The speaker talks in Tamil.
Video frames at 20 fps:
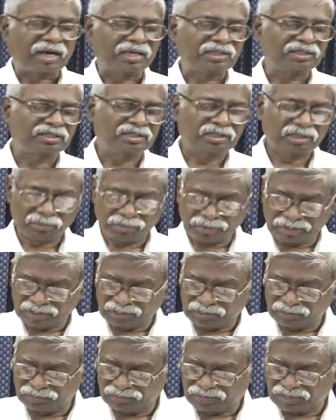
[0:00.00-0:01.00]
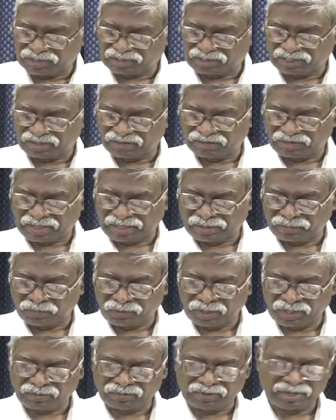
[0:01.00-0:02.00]
அஸ்தமிக்கும் திசை வரை
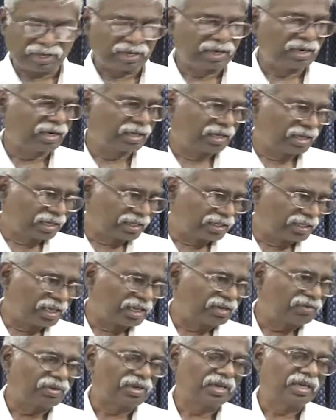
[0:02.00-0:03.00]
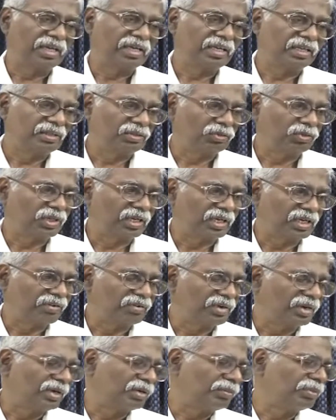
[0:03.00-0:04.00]
உள்ளவர்கள் தேவனை துதிக்க
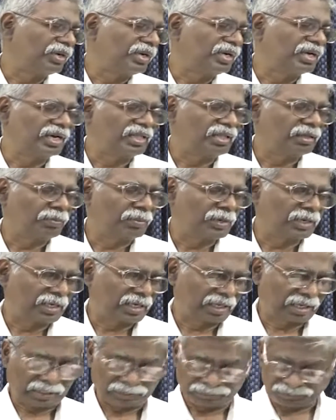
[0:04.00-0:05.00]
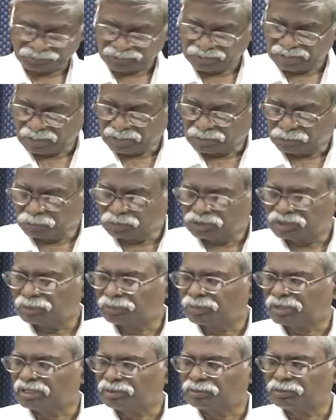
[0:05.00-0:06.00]
வேண்டும் என்று எழுதப்பட்டிருக்கிறது நூற்றி
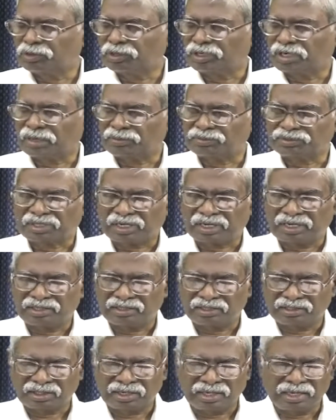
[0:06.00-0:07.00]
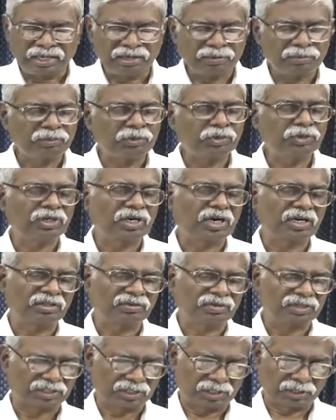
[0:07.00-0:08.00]
பதிமூன்றாம் சங்கீதத்திலே
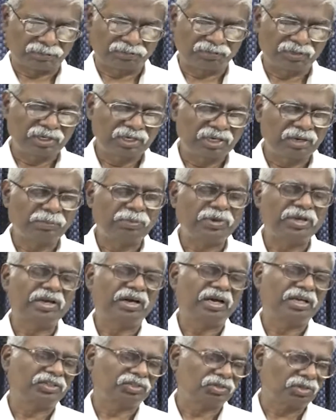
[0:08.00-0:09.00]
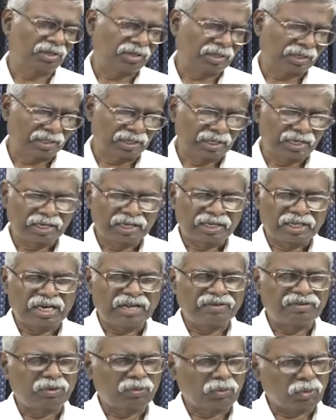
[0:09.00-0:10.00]
மூன்றாவது வசனம் இப்படி ஆய் சொல்கிறது
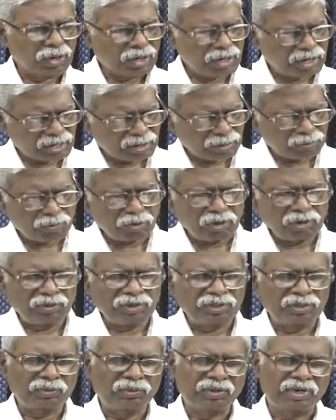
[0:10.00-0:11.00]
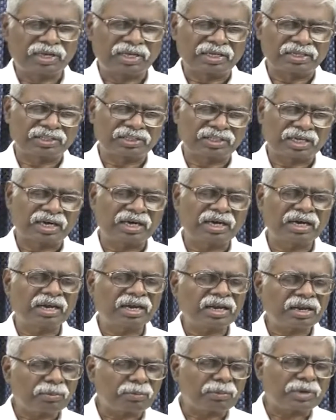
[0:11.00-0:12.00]
எனவே உலகம் முழுவதும் உள்ள
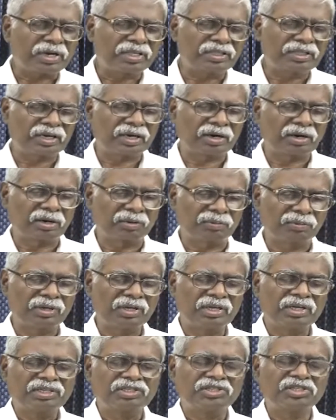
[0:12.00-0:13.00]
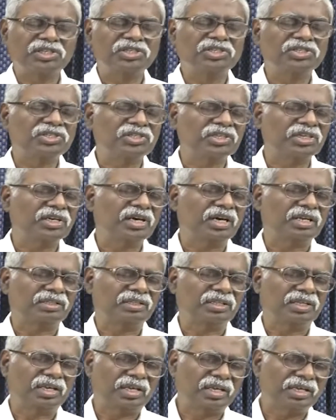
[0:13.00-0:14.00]
சகல மனிதர்களும் சிருஷ்டி
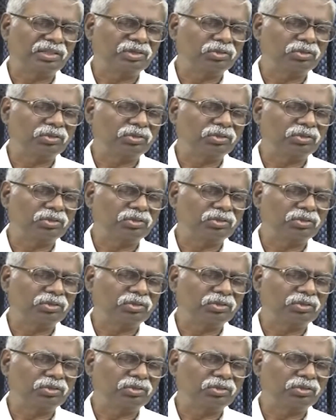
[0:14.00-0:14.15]
கர்த்தரை